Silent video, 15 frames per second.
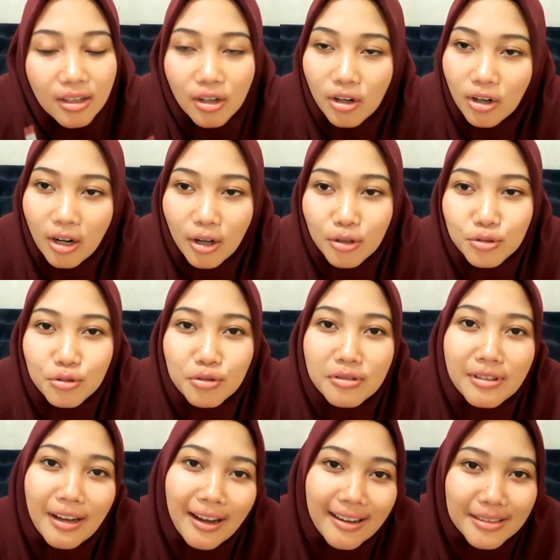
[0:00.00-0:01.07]
kalau aku tuh
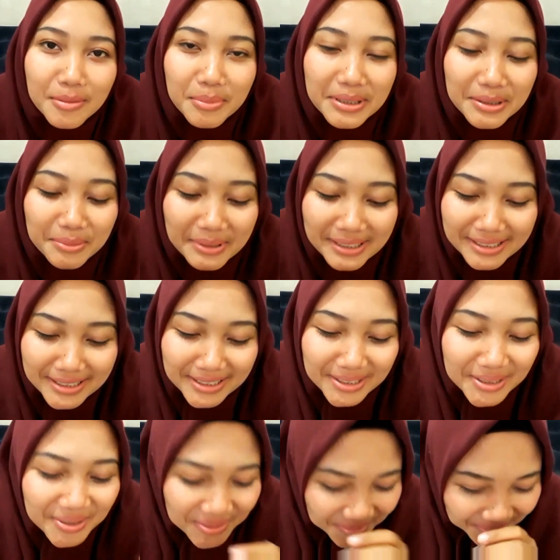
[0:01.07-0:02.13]
nggak teman-teman
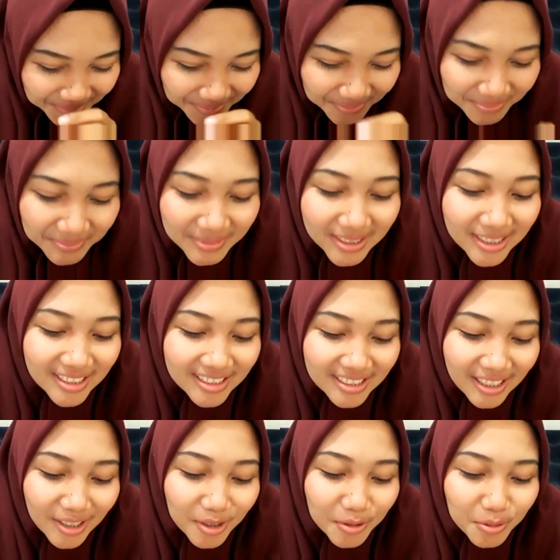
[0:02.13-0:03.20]

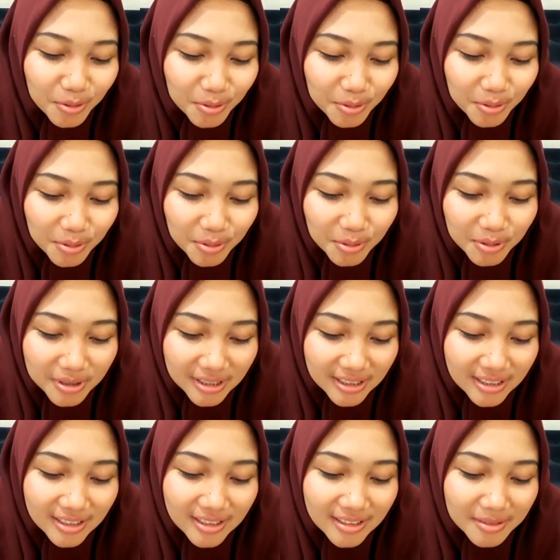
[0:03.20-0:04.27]
dari dulu
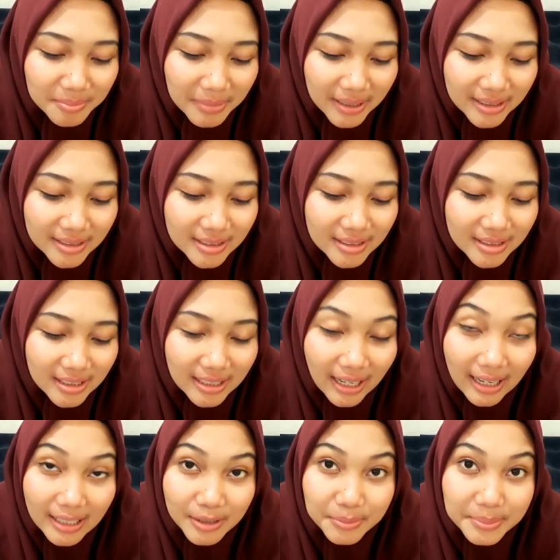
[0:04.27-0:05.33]
sih pas
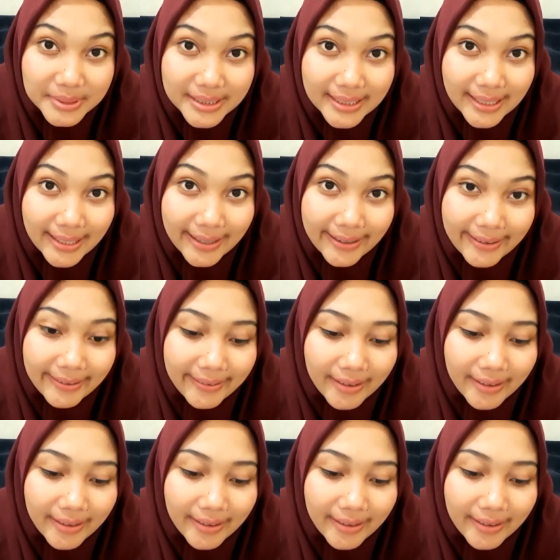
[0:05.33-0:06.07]
kenal lipstick